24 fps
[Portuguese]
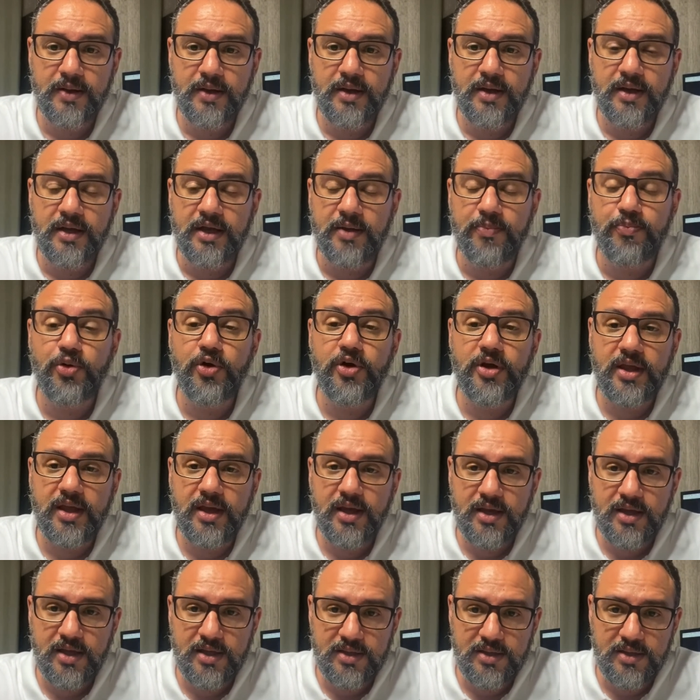E por
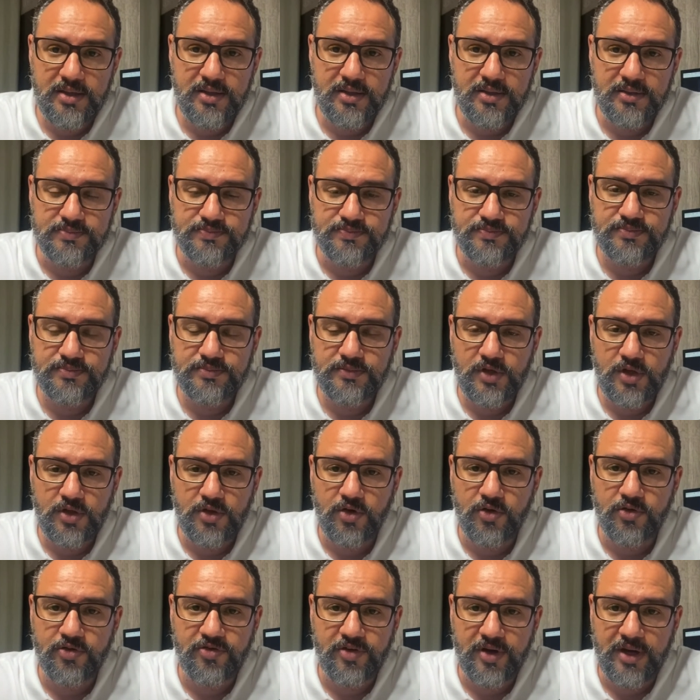que, que, que
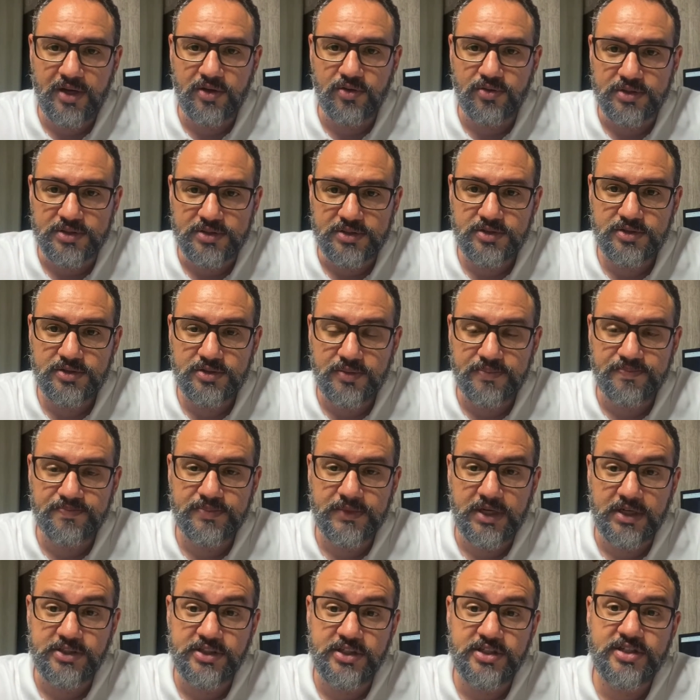eu falo isso?
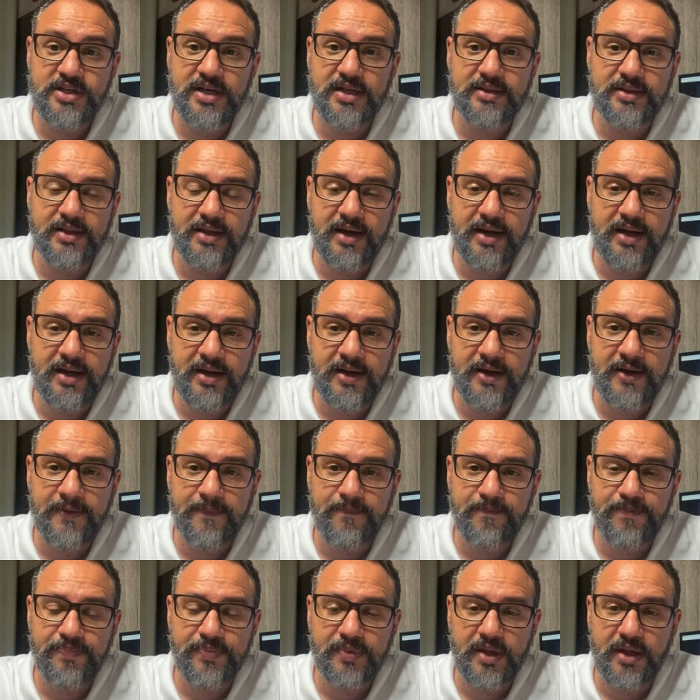A gente já está
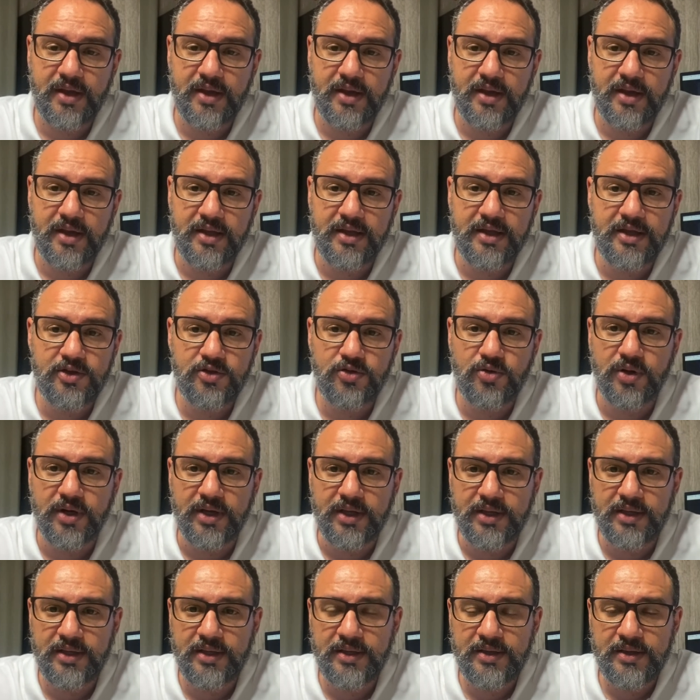é, indo
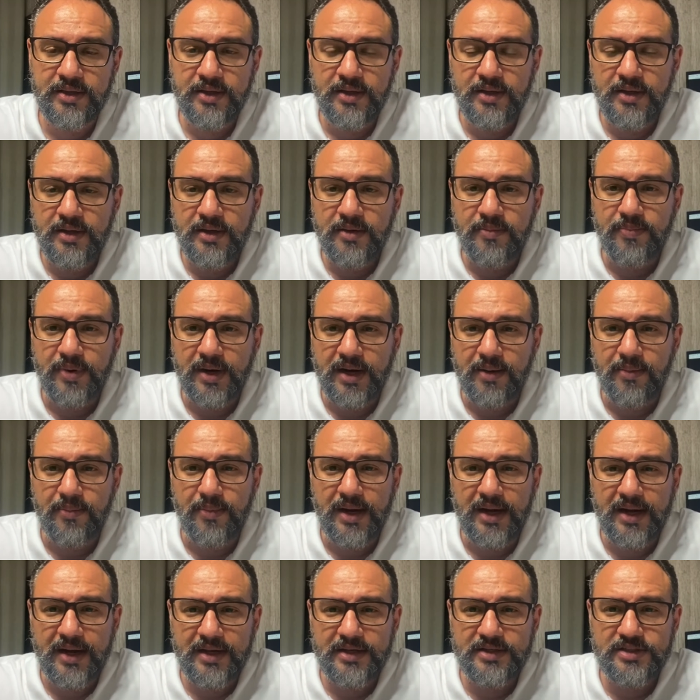aí para
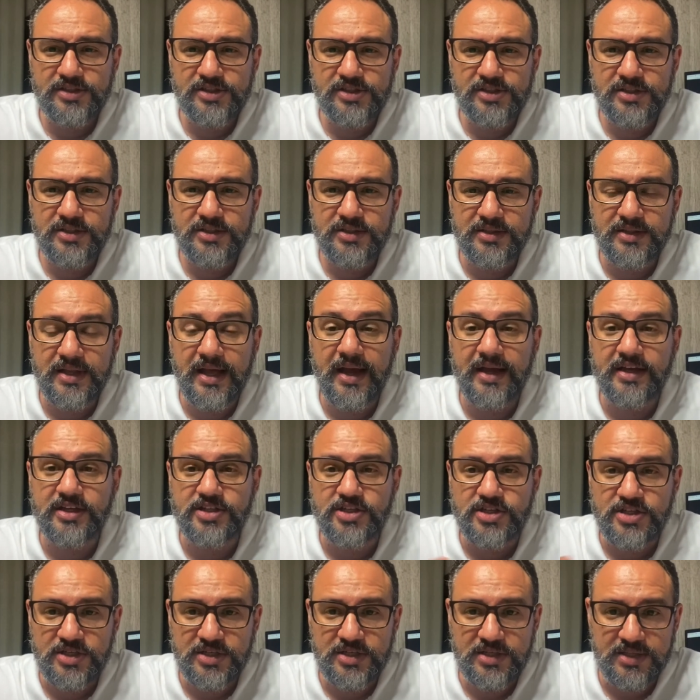mais de 10
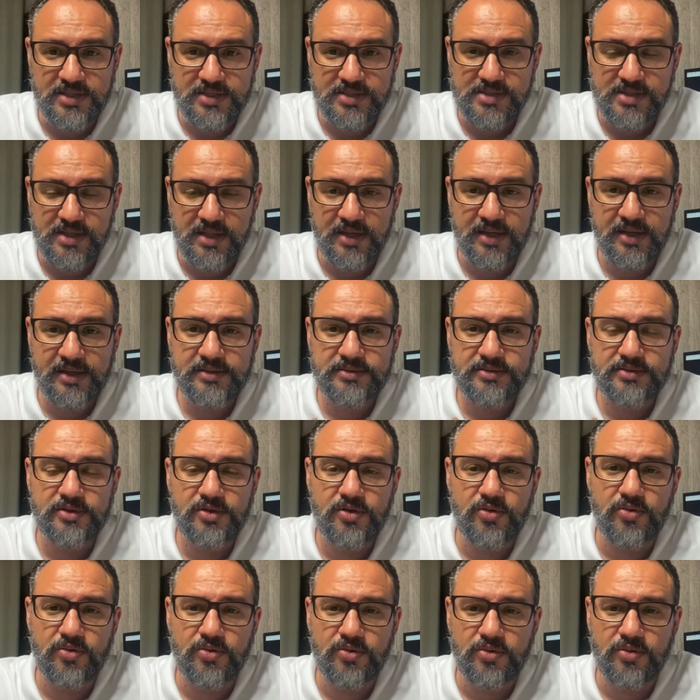dias, né?
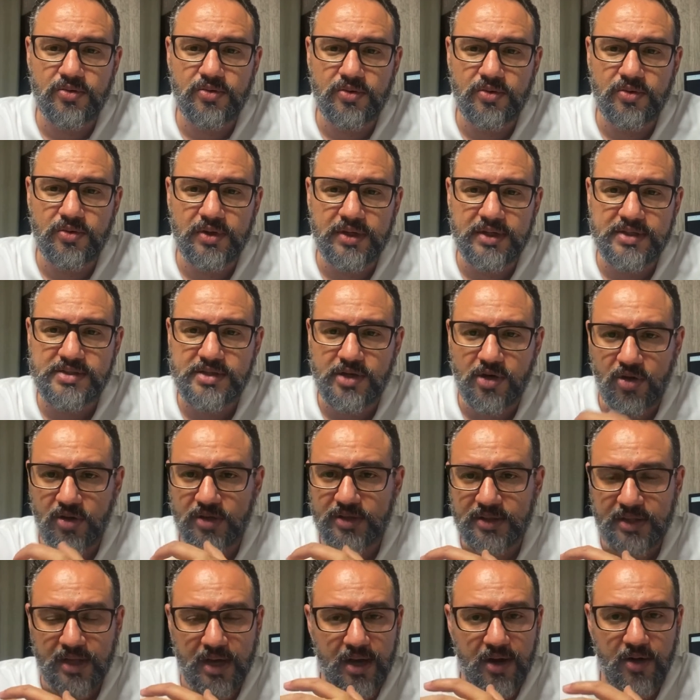com esse
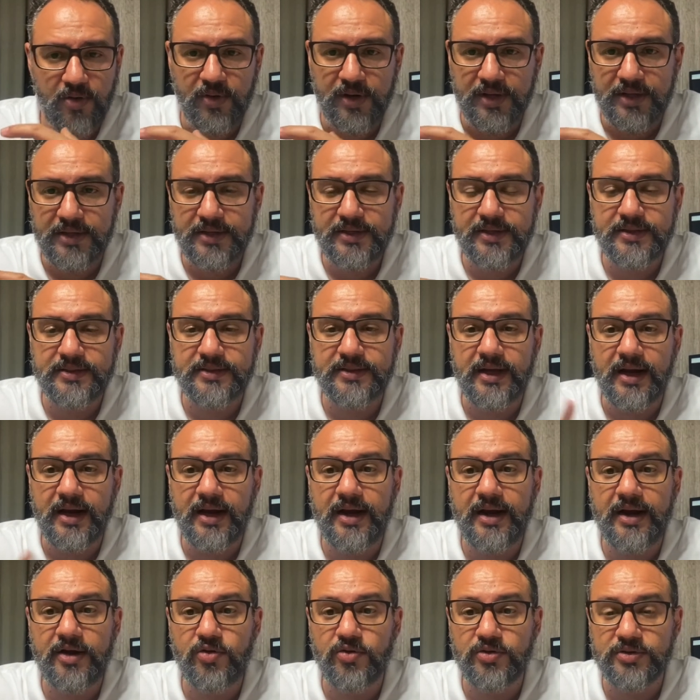lockdown aí que
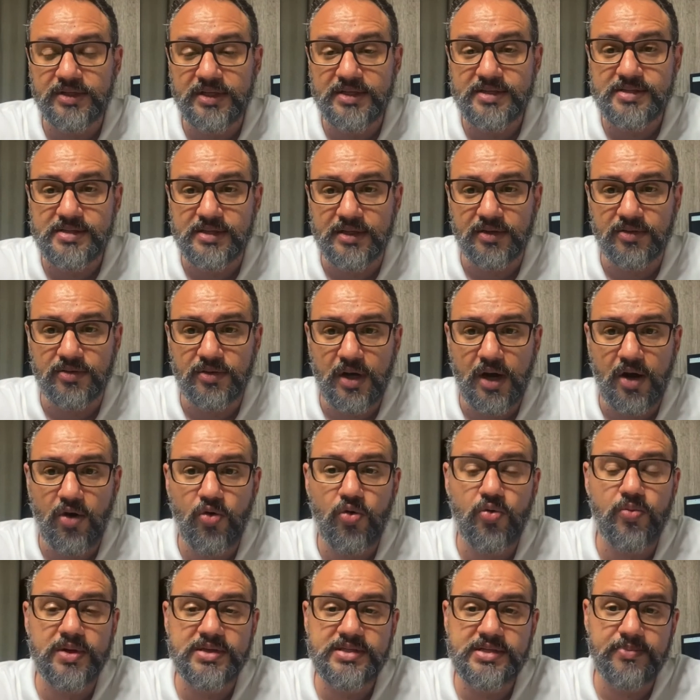está acontecendo.
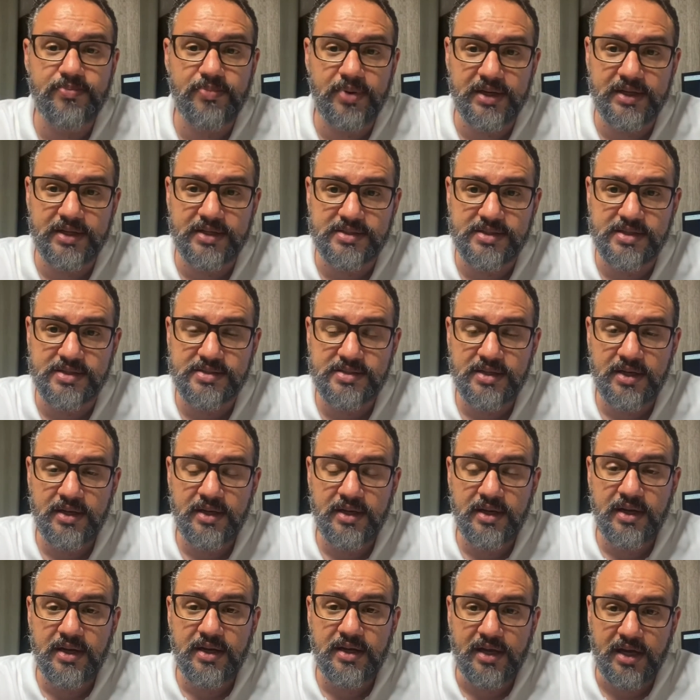Algumas empresas
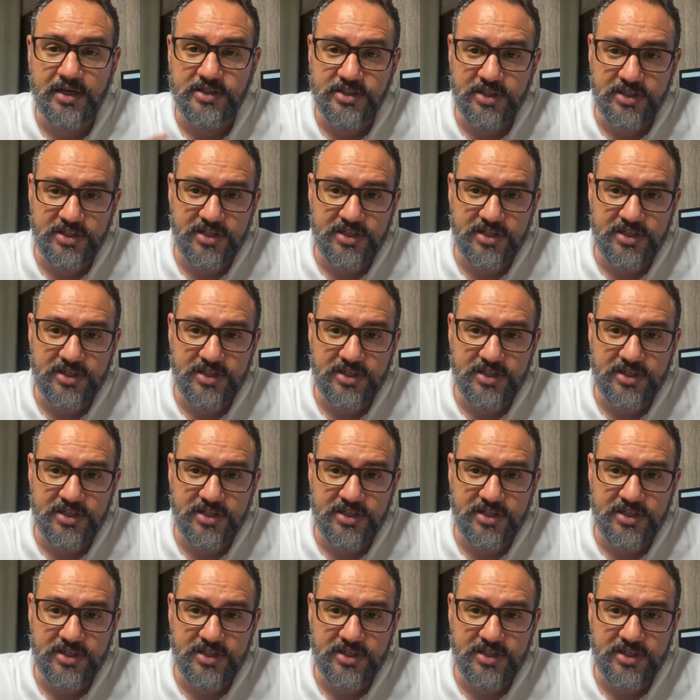que a gente